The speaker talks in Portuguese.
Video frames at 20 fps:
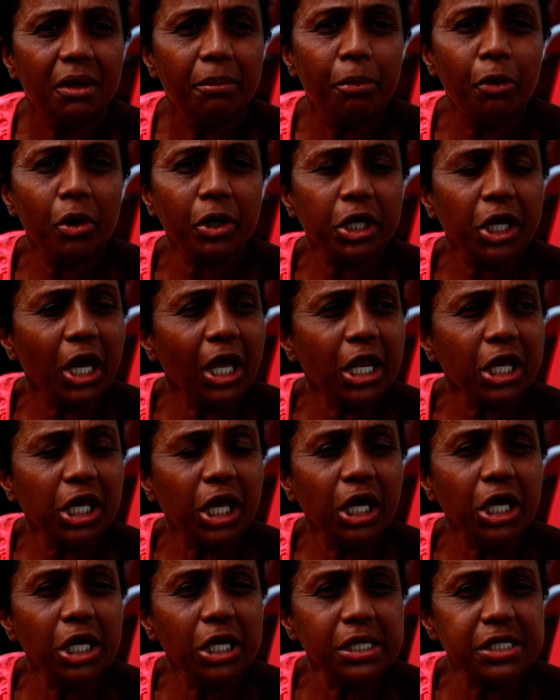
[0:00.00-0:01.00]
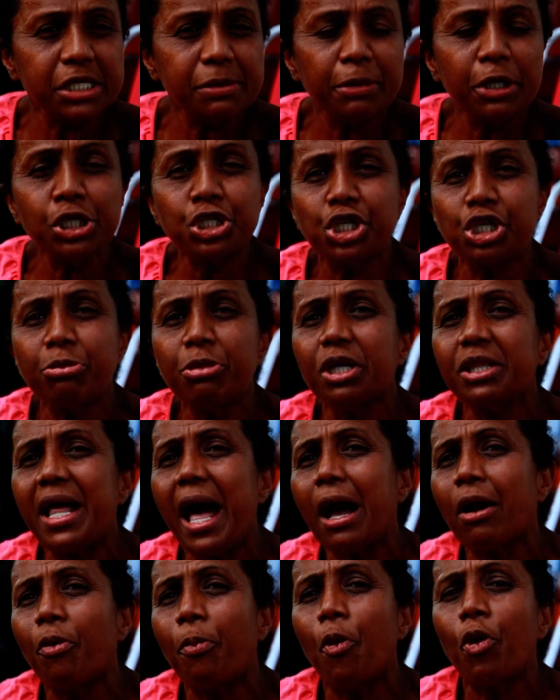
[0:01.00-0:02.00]
Porque ele quis me
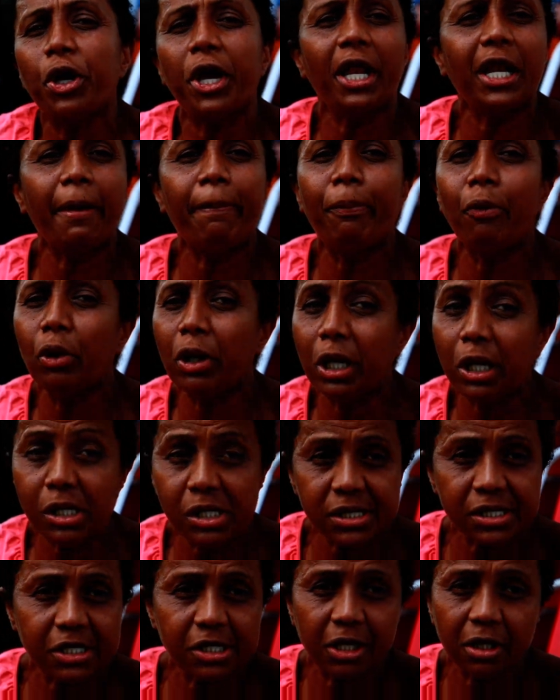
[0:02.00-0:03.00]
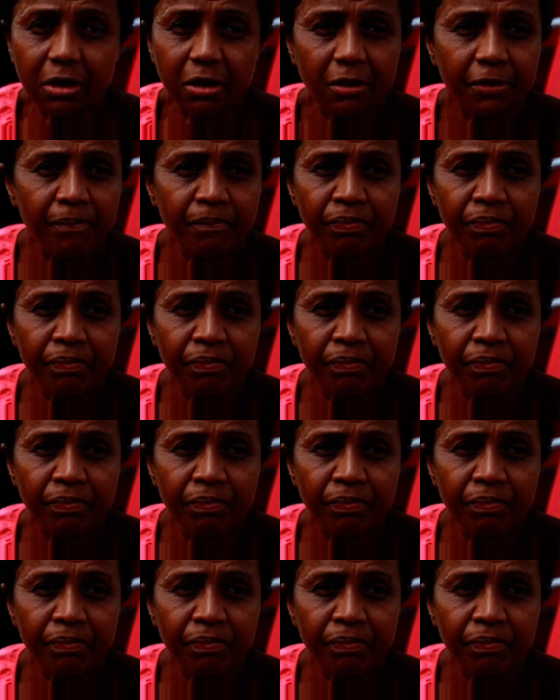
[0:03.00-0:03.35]
intimidar, porque ele é polícia,